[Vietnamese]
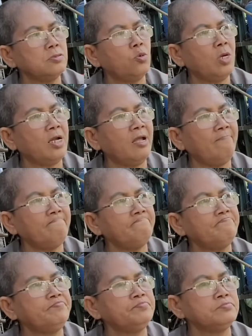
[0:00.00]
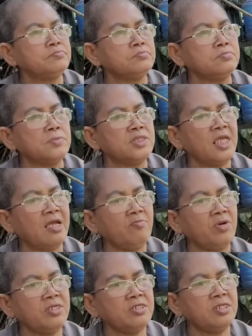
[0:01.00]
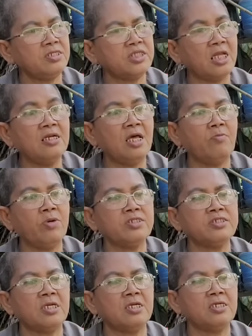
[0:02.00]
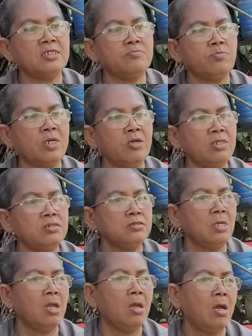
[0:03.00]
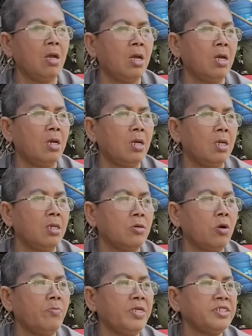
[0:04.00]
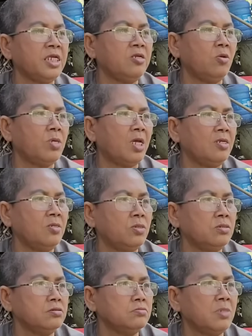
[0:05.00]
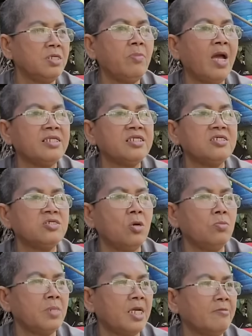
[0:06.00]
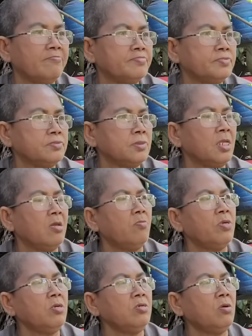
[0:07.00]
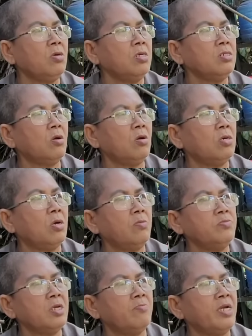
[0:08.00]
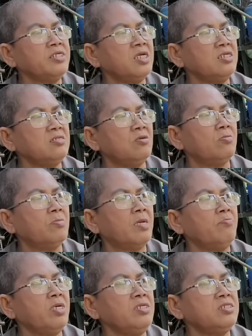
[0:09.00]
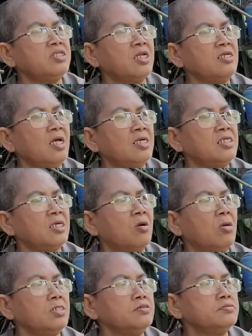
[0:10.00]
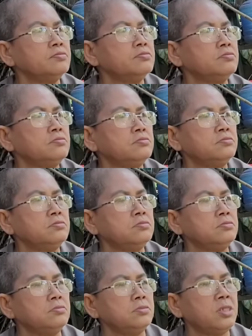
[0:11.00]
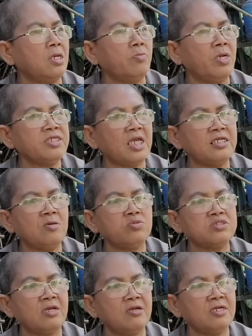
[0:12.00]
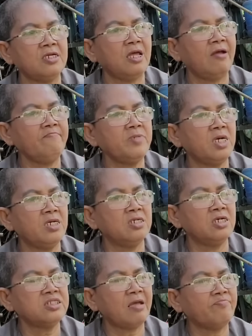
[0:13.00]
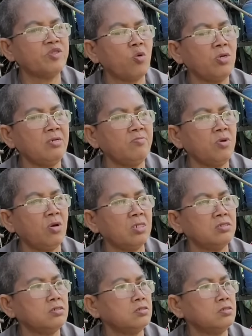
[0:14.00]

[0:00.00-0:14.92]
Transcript: quan âm sáng bà tỉnh lại bà xa bà nói có mấy chị đầu lại luôn bị ba chưa chôn mà bà nói con ơi con hôm giờ má chết rồi má mới tỉnh lại là con trời má chạy vòng đám rừng đó tăm tối lắm con